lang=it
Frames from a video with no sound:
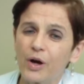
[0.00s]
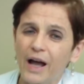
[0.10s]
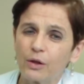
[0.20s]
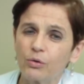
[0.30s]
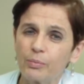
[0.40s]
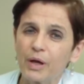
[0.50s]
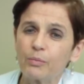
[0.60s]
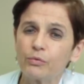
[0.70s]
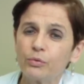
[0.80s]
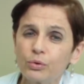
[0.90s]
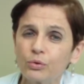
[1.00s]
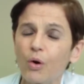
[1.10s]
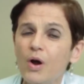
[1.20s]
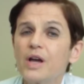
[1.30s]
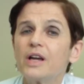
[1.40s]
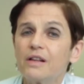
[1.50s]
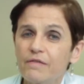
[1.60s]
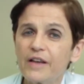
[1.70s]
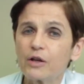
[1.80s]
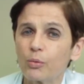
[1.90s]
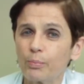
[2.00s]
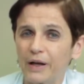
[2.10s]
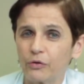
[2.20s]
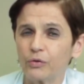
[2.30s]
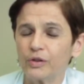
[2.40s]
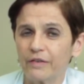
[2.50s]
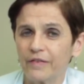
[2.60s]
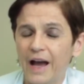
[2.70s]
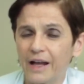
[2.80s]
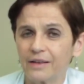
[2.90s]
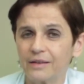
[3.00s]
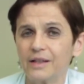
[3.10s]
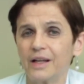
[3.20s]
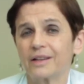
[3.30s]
anno, abbiamo avuto il vero passo in avanti